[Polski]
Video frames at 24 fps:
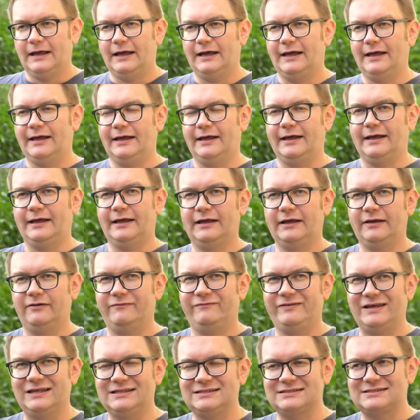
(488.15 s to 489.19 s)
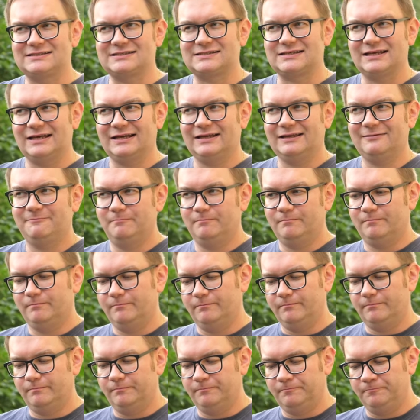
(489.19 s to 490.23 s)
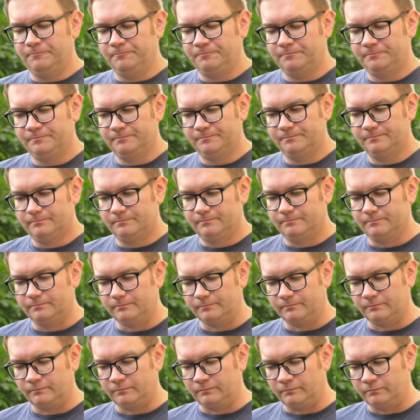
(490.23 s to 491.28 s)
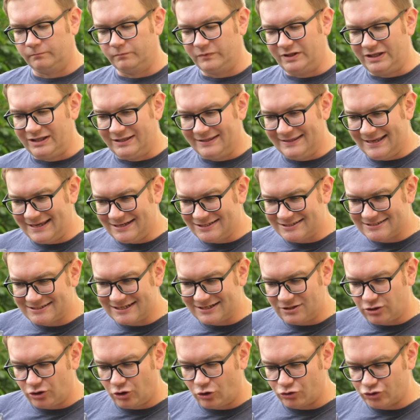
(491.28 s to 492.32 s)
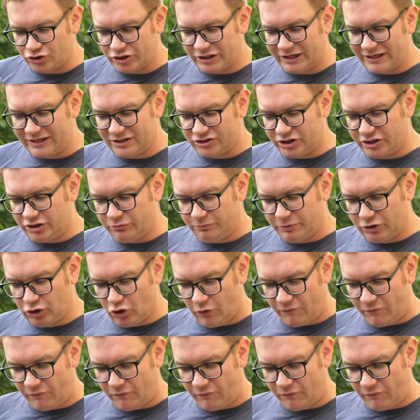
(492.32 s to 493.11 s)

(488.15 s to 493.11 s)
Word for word: E, więc ym, jeszcze troszkę, jeżeli by